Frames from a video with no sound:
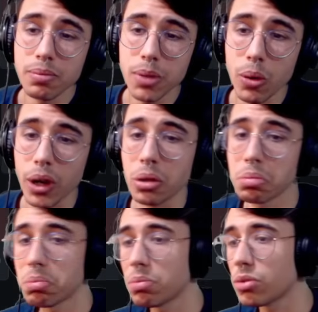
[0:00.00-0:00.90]
Pero bueno,
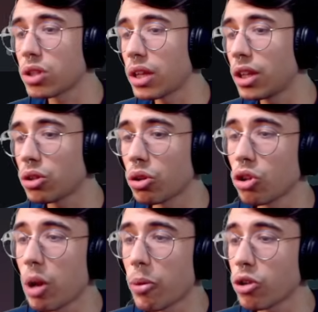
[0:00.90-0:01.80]
o sea, dentro de
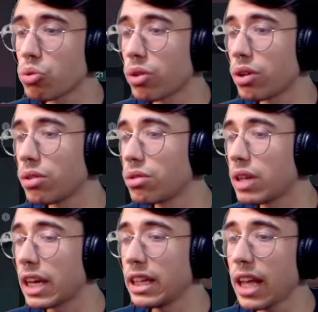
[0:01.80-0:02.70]
todo le pones un
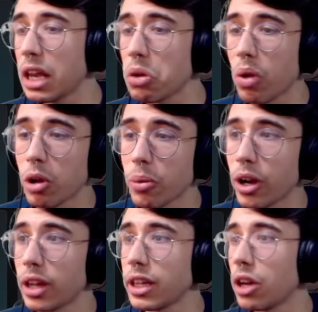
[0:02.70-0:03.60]
retain o algo por
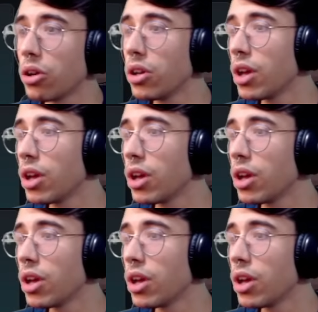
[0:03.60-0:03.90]
el estilo.